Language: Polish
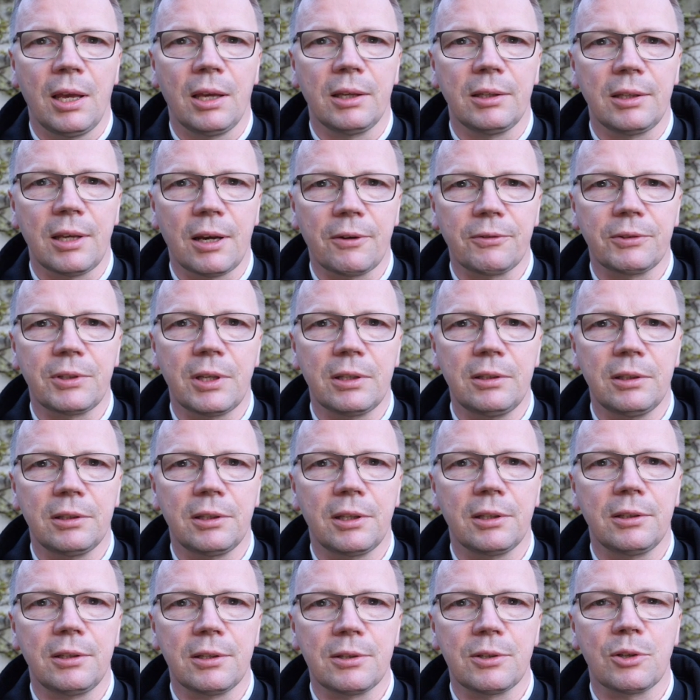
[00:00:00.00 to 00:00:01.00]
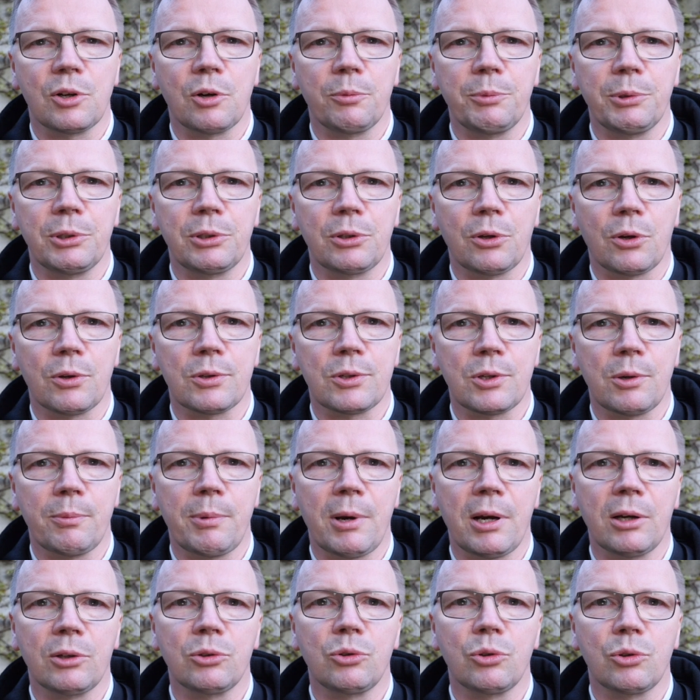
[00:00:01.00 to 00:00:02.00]
jak wtedy, kiedy zrobi to
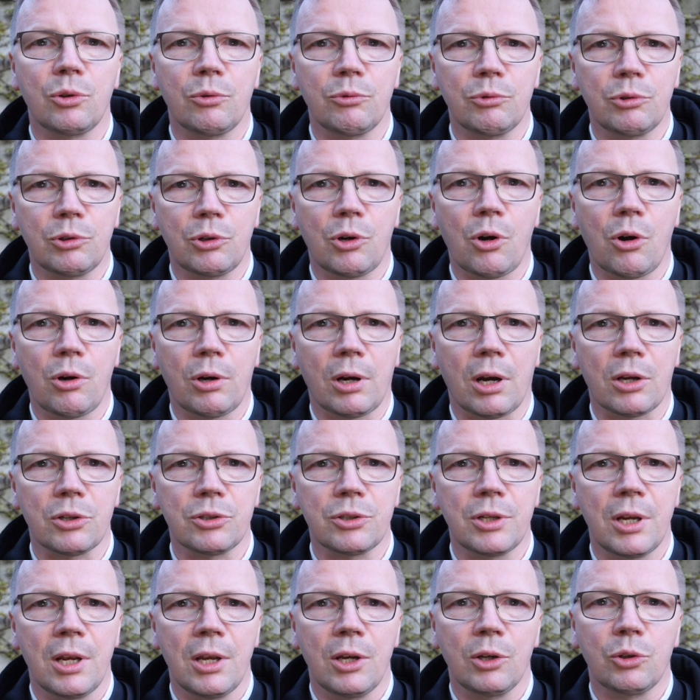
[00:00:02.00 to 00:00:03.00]
osoba, którą kochasz,